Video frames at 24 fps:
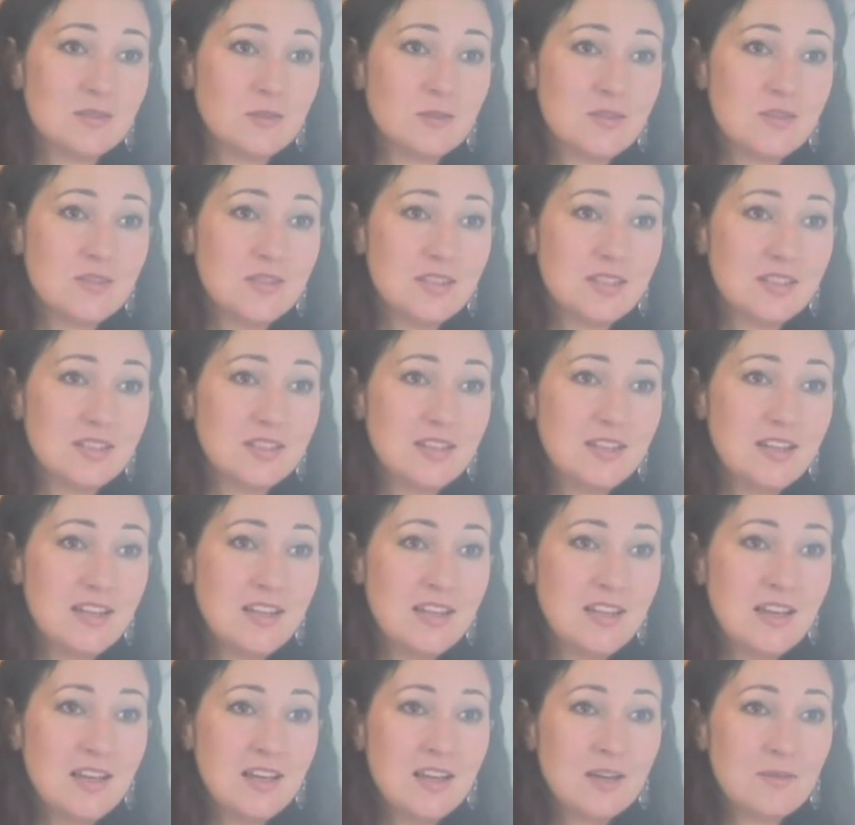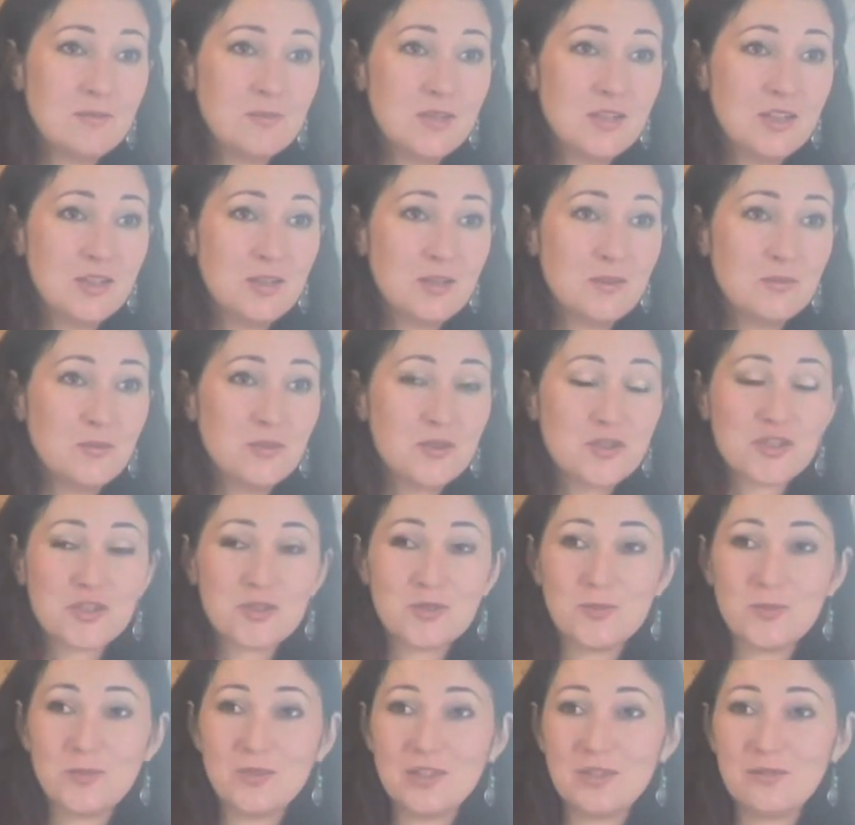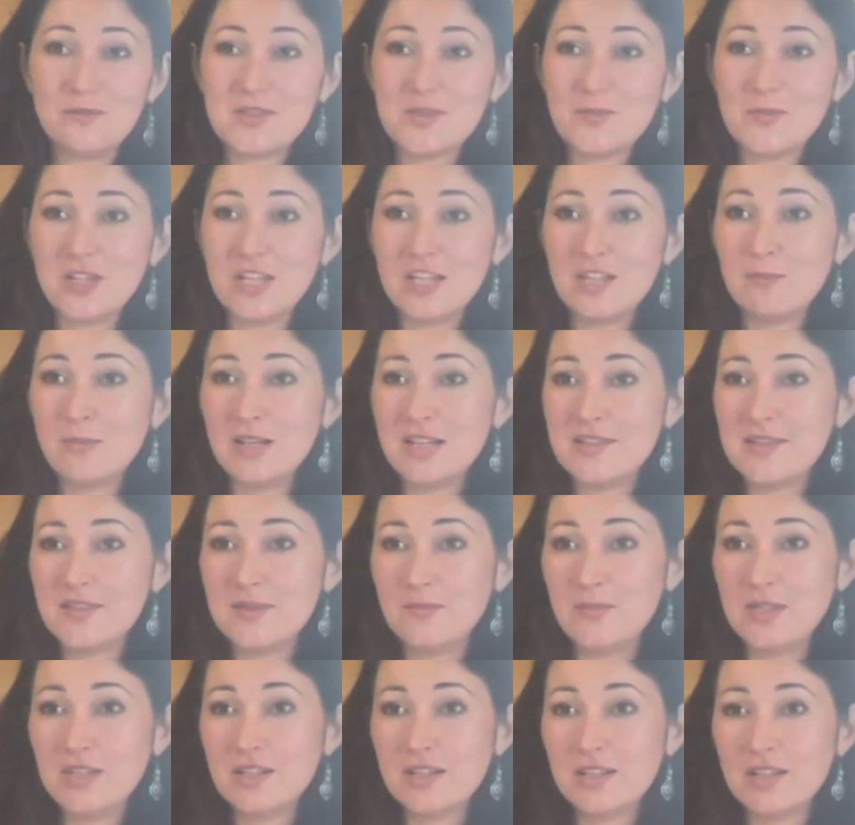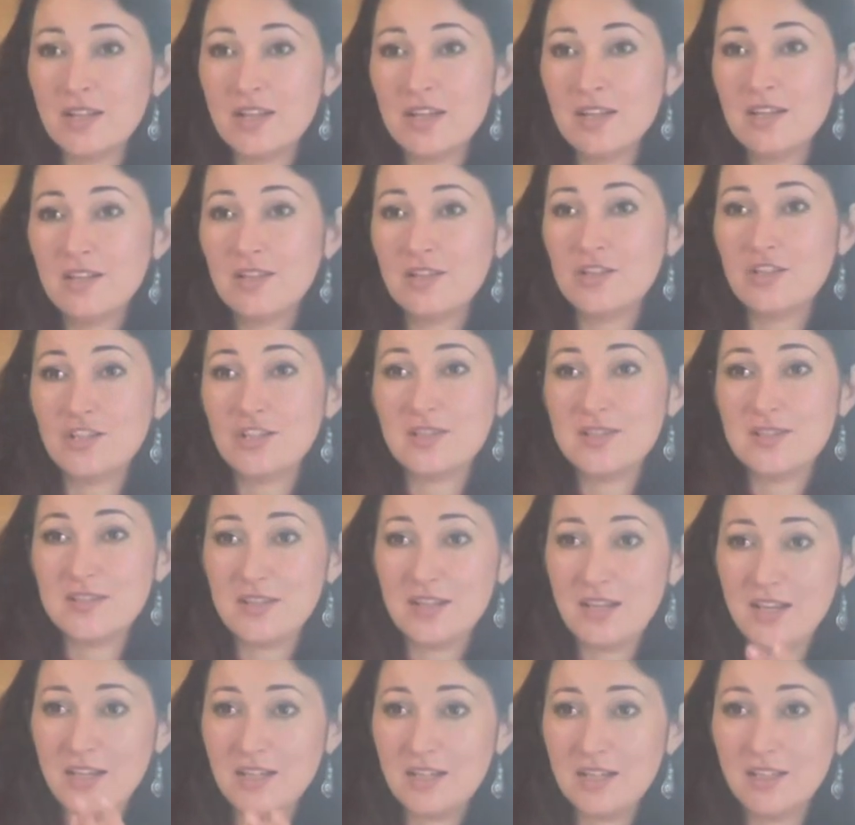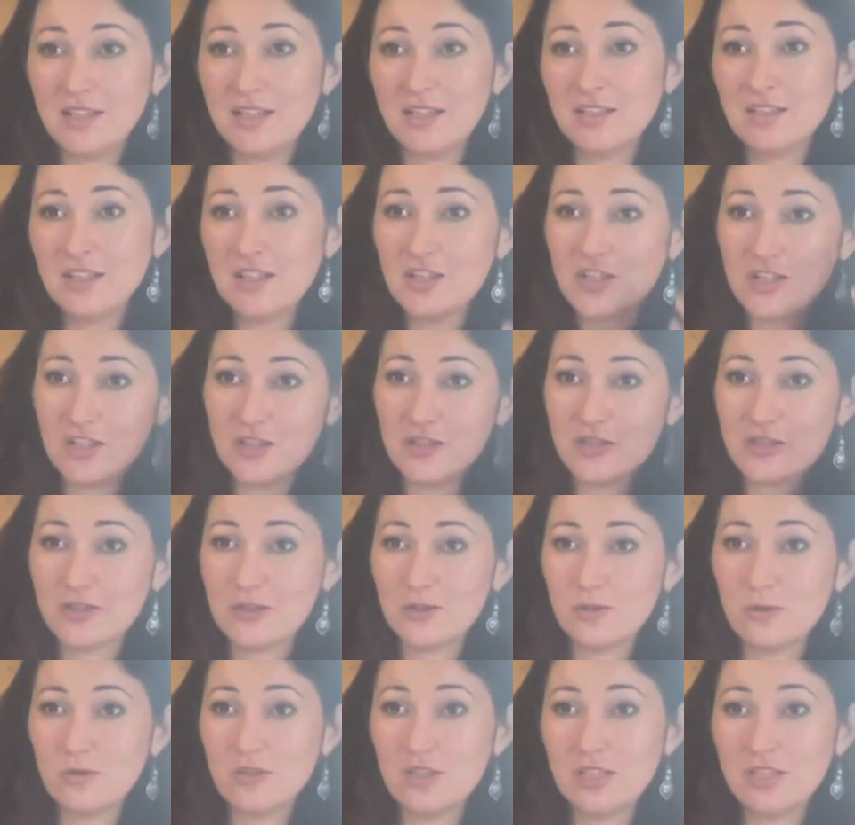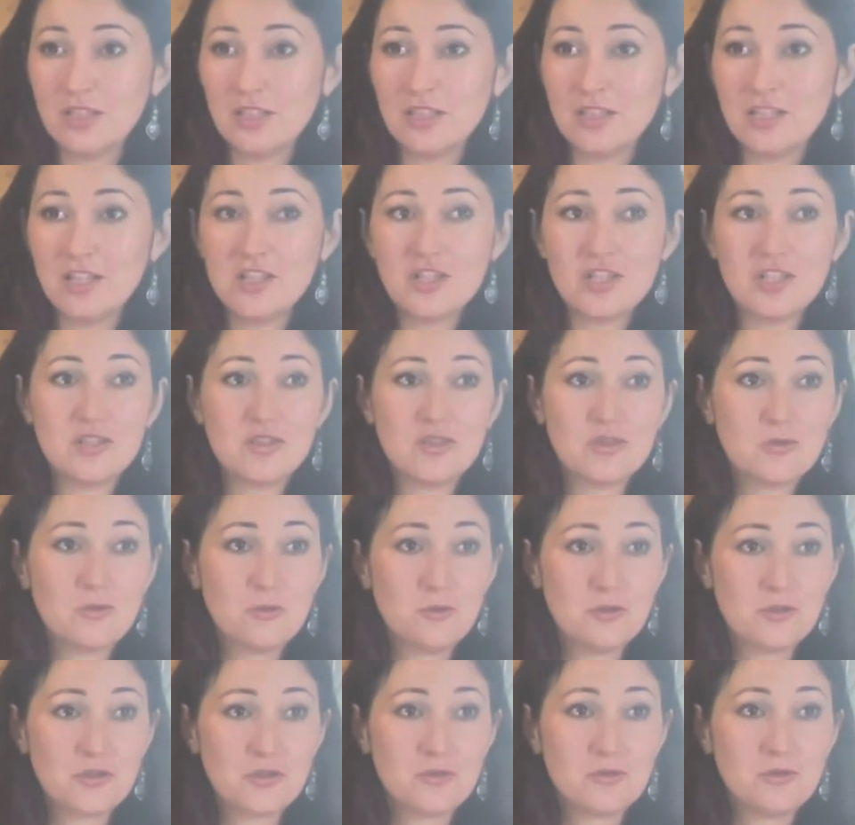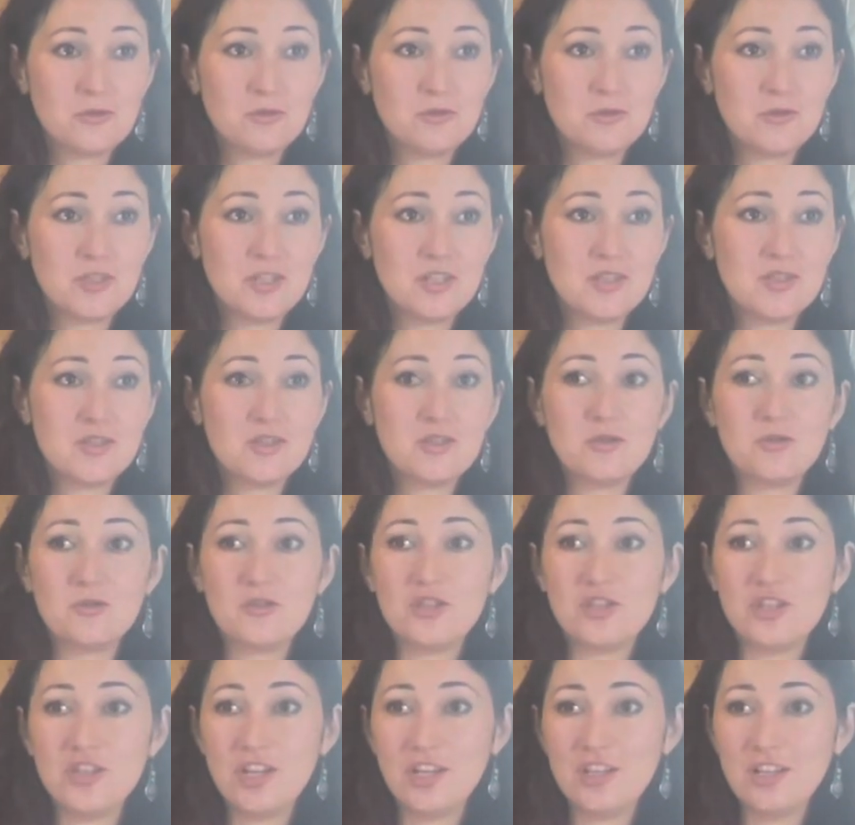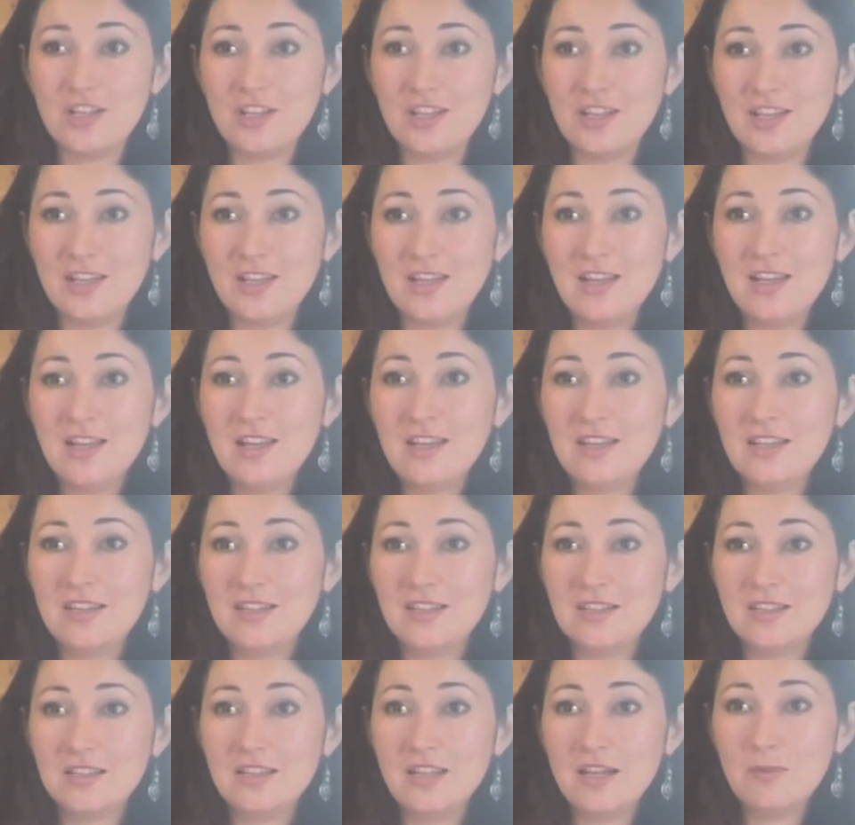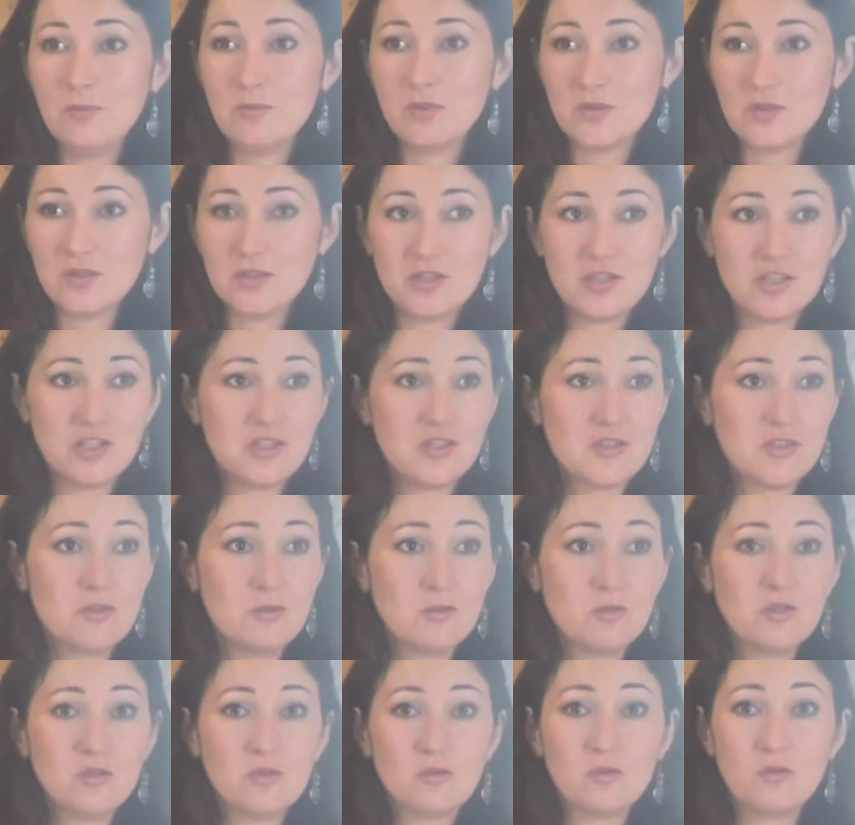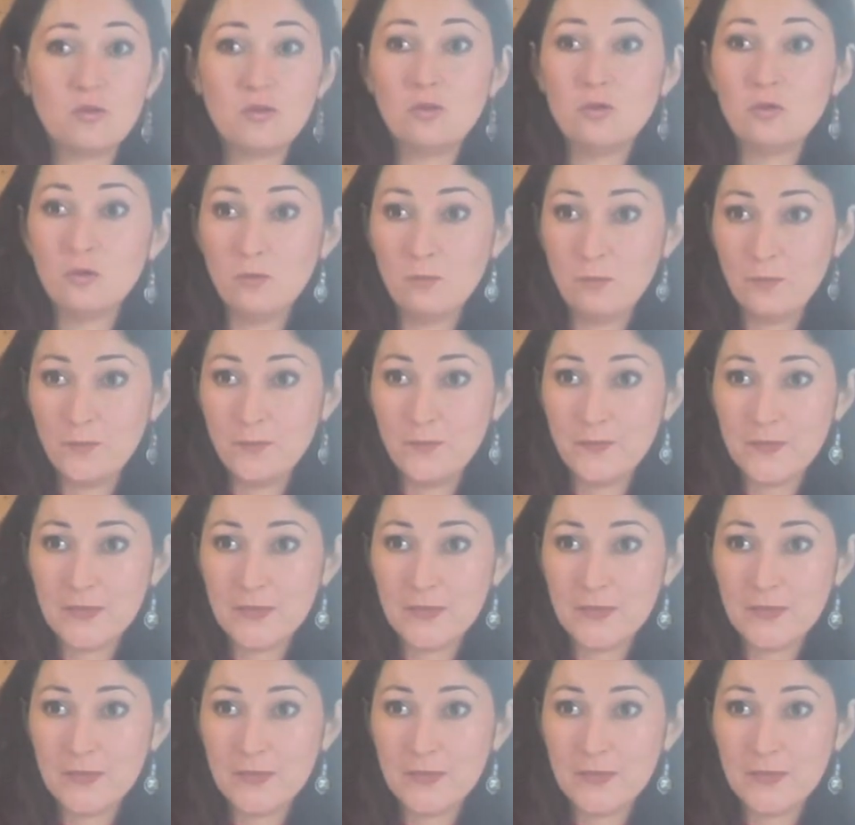То есть иногда мы можем э, воспринимать мир через зрение, иногда через слух, иногда через кожу, через ощущения, иногда просто через логику и ум.